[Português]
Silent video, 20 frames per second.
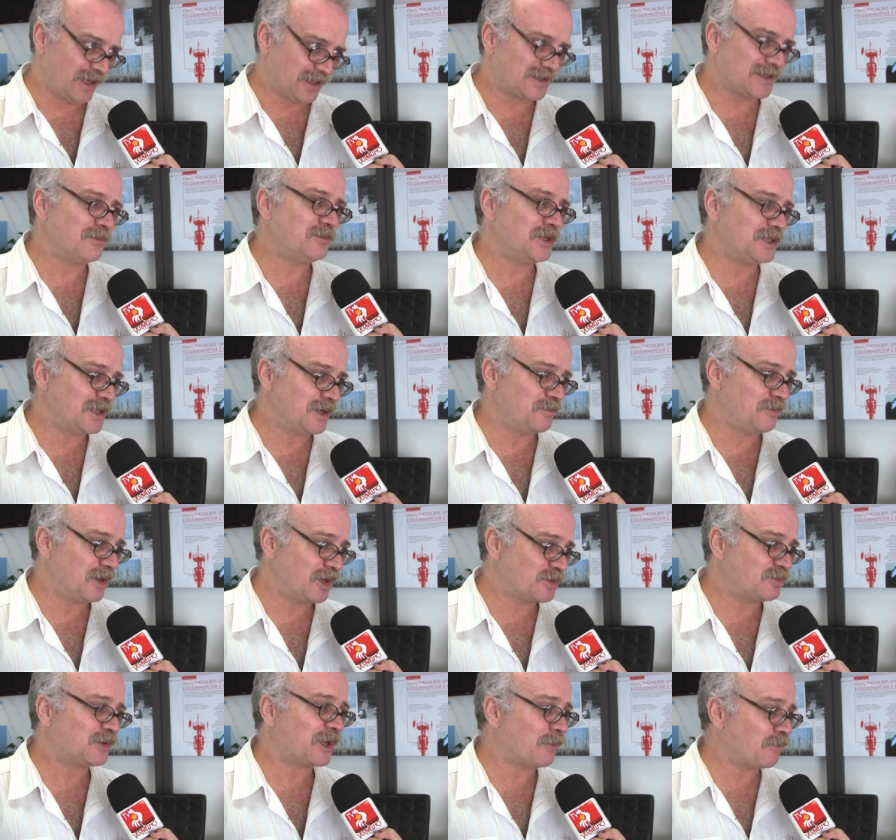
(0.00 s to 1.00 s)
essa mídia
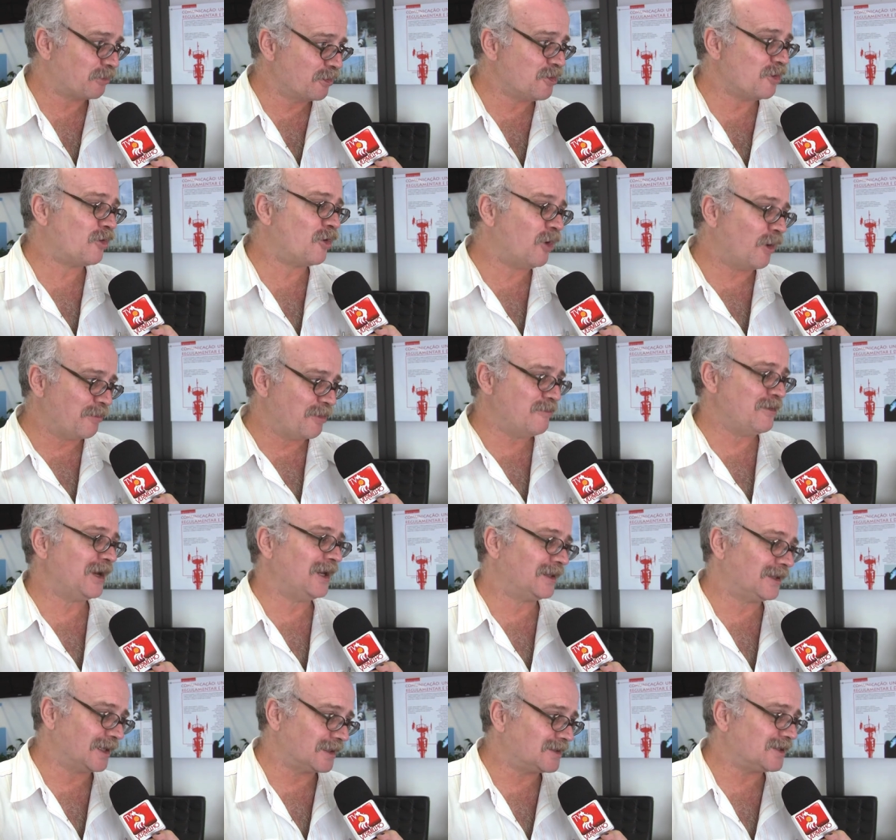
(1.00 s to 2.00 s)
mesmo que apoiou o golpe
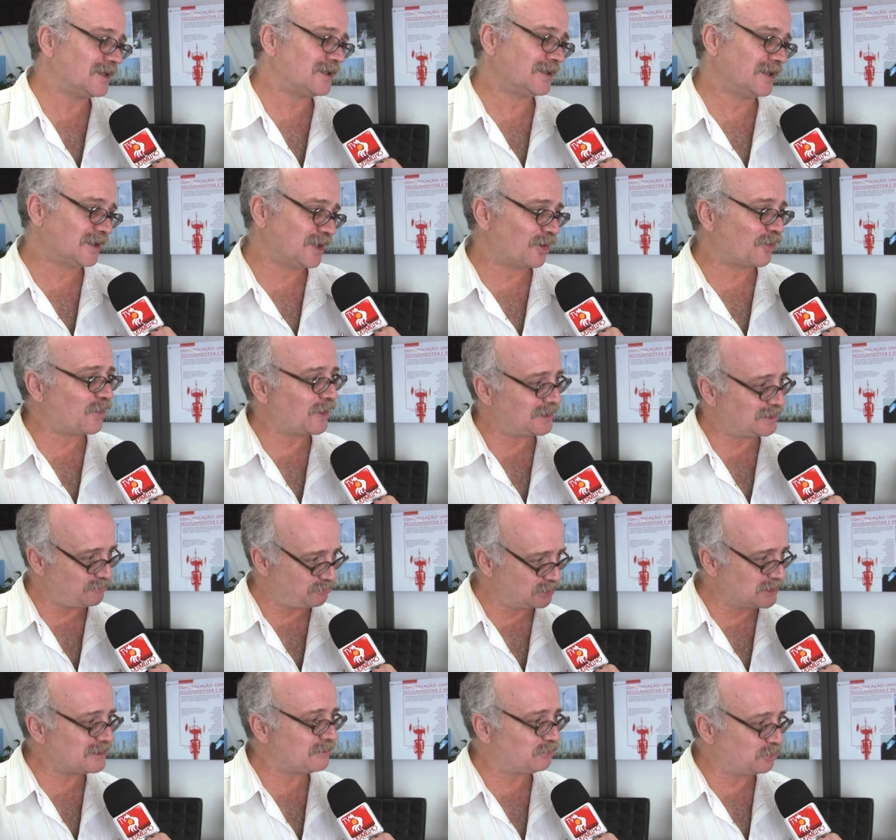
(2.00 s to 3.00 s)
militar de 64 e
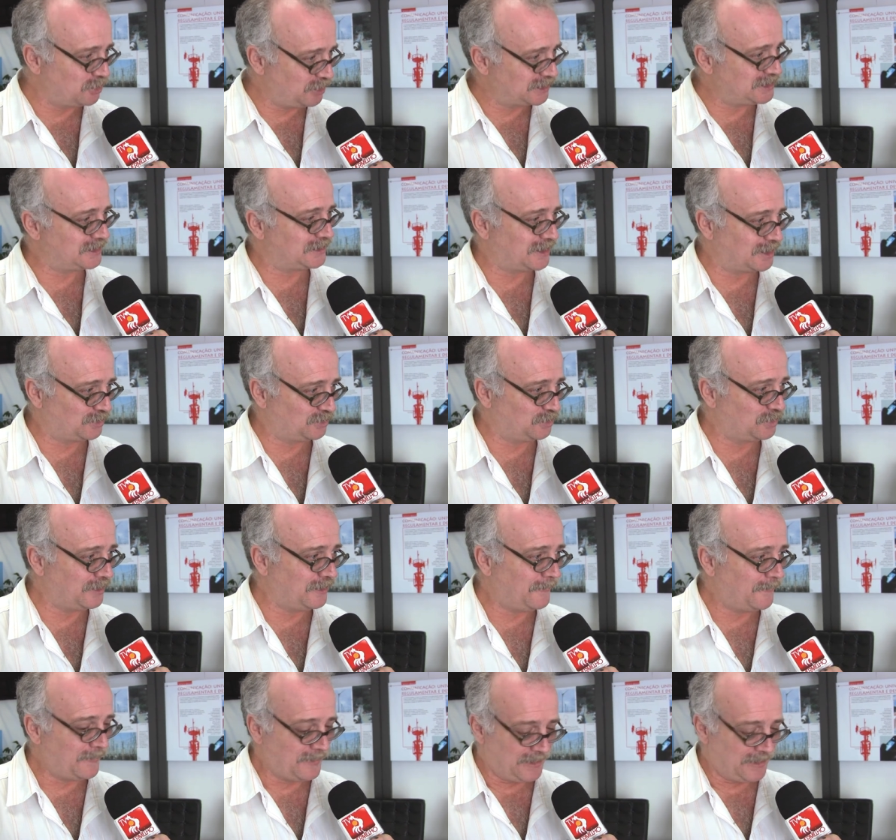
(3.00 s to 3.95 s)
depois apoiou a ditadura.